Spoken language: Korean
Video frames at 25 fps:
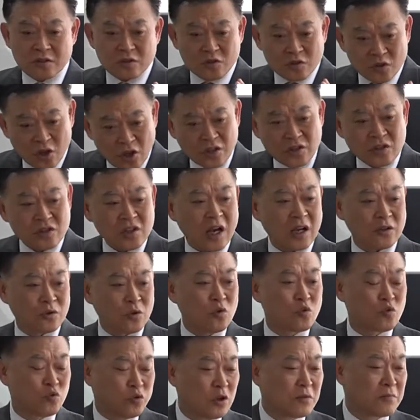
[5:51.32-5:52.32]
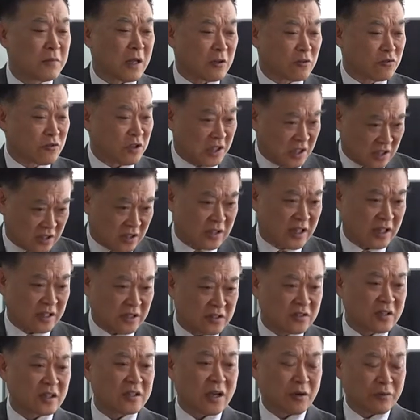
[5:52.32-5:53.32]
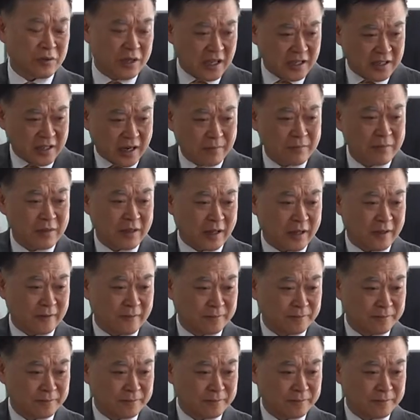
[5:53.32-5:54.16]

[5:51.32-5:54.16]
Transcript: 천사도 구원받을 수 있었다고 얘기를 합니다.